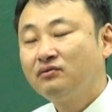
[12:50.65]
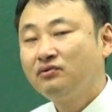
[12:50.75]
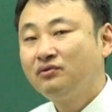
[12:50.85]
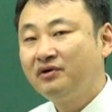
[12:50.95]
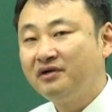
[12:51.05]

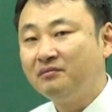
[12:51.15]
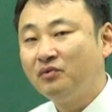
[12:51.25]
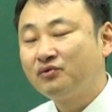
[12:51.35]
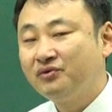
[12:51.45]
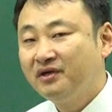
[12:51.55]
소유권을
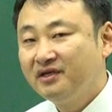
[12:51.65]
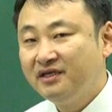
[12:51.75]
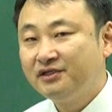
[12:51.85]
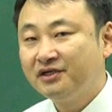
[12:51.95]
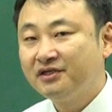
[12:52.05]
모두
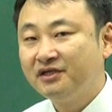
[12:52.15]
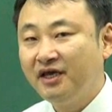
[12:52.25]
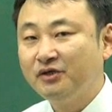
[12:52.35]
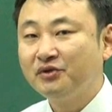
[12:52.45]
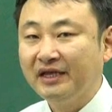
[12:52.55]
이전
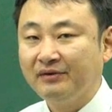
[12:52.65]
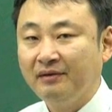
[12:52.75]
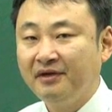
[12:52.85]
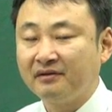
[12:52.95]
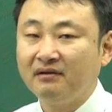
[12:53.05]
등기해줬다고
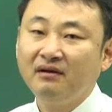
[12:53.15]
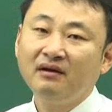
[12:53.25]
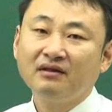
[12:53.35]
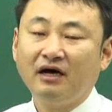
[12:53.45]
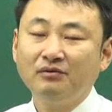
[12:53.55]
하면
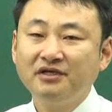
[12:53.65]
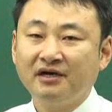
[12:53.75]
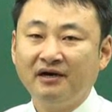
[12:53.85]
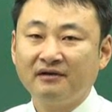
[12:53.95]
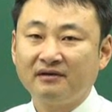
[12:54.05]

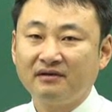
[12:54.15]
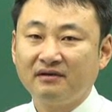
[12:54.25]
사업세가